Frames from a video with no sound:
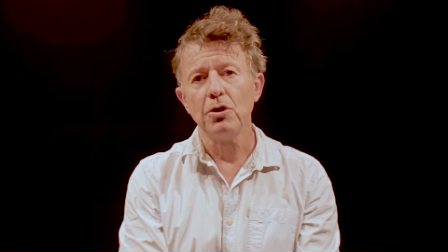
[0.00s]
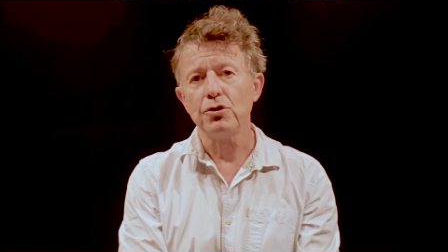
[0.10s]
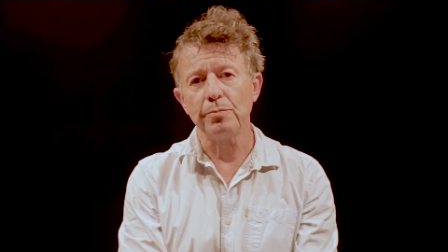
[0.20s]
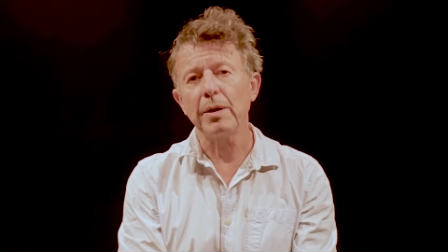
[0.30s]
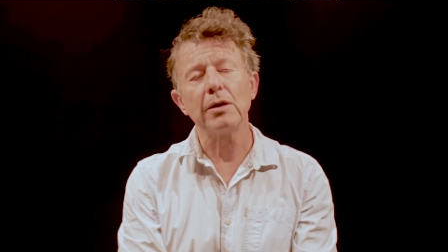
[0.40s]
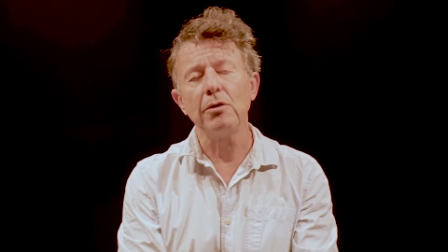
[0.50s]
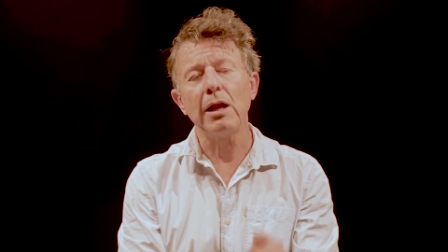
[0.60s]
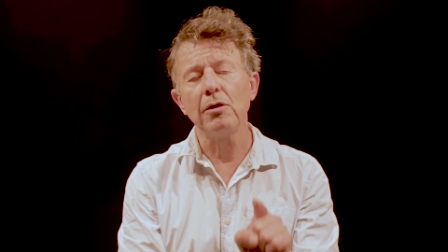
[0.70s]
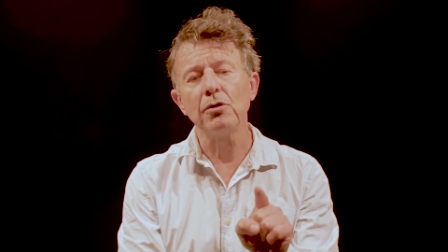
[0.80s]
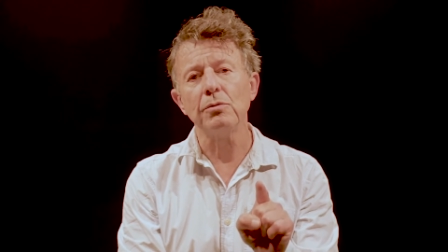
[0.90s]
je parle de la
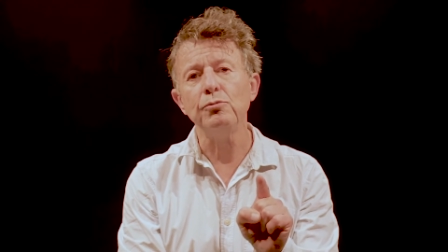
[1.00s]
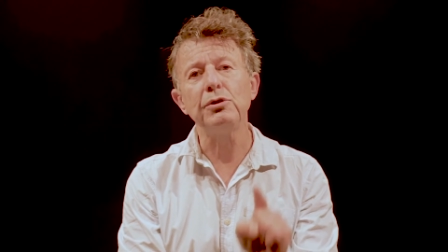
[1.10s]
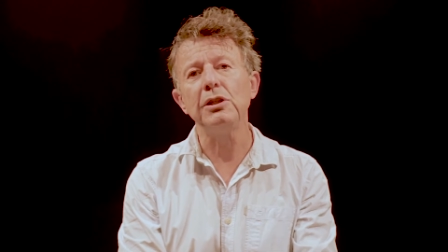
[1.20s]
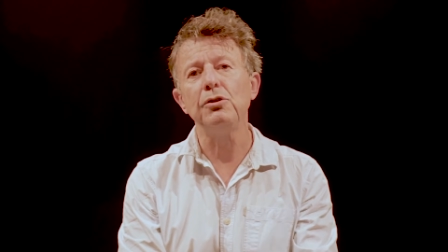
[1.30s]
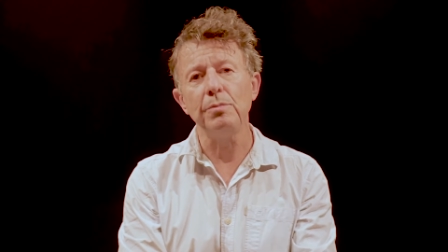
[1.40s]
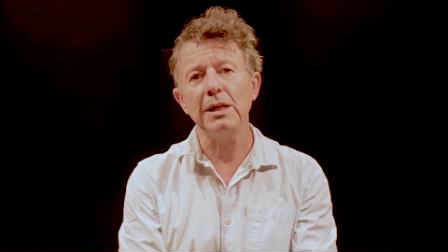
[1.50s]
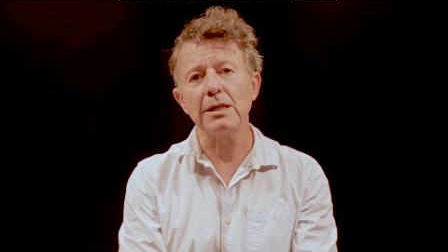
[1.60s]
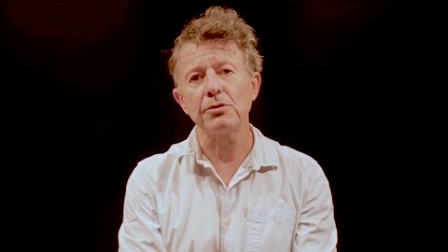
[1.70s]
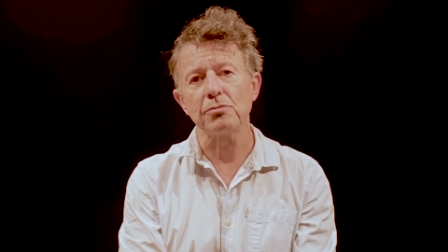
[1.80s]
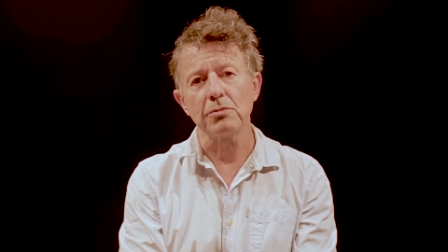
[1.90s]
langue comme outil de
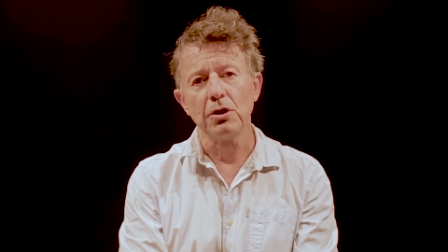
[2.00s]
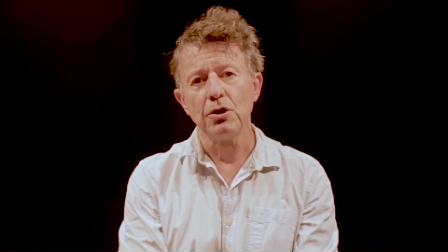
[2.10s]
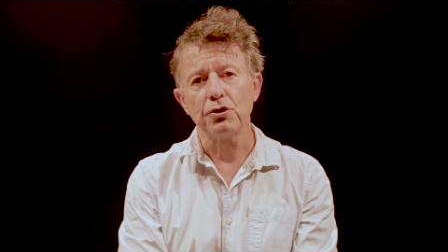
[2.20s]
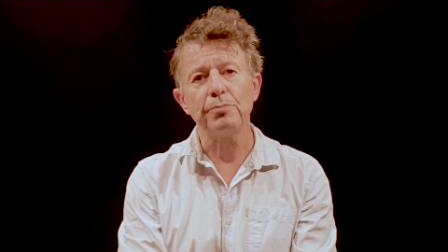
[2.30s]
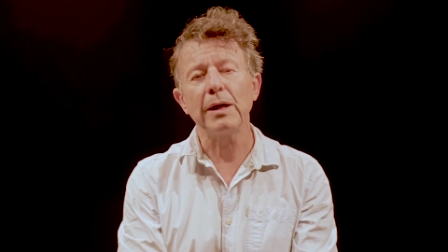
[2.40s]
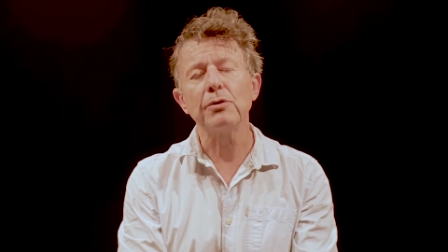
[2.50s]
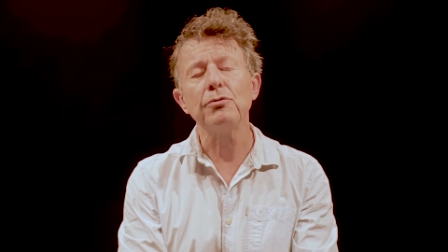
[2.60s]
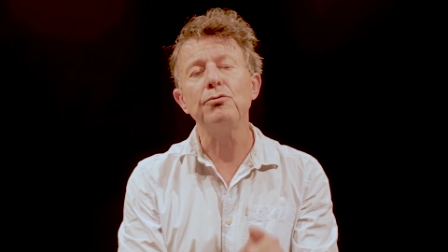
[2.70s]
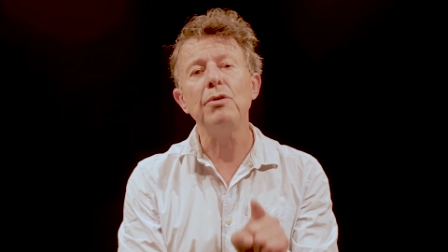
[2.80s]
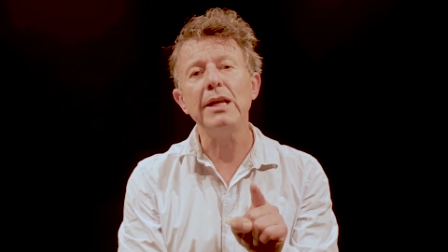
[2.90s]
domination, je parle que
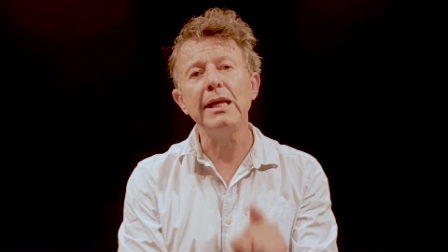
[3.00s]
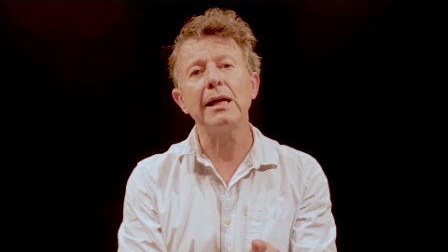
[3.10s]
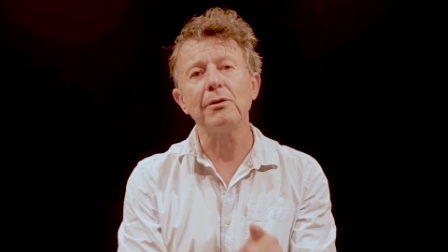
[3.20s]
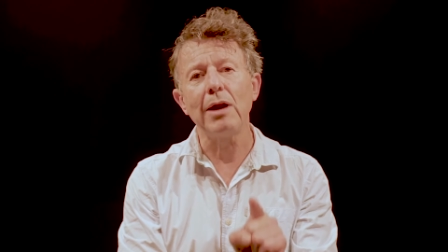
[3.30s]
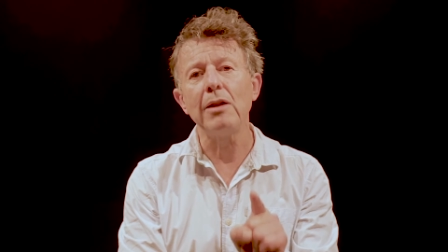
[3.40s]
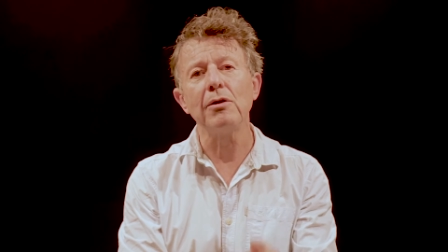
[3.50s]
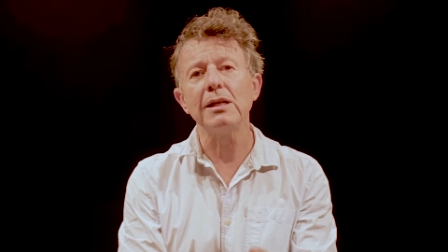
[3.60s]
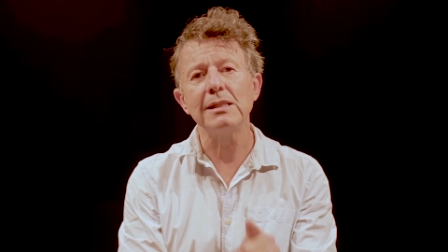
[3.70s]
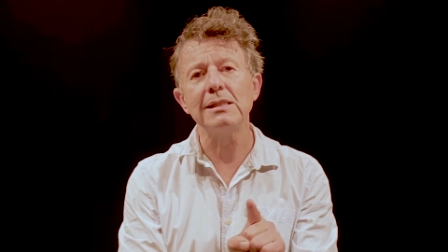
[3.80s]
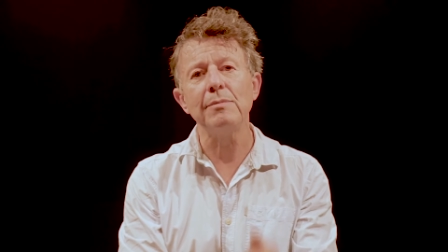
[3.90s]
du lien de la langue et
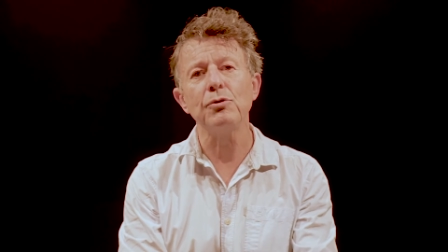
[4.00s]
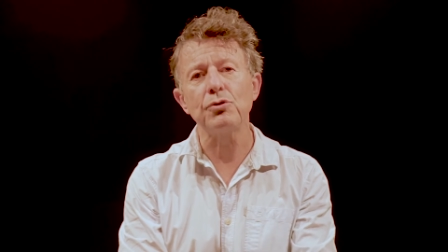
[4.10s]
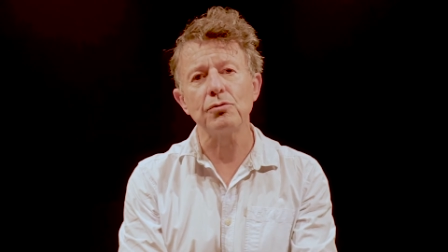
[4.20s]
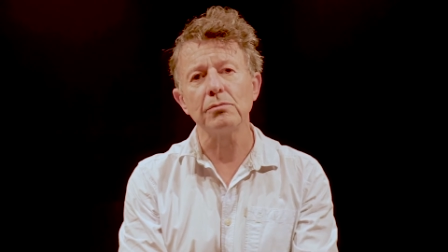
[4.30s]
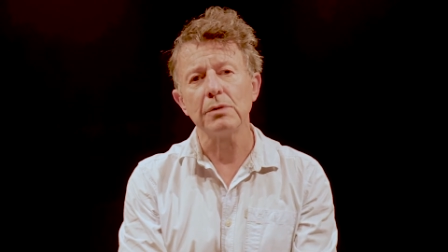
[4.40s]
des émotions,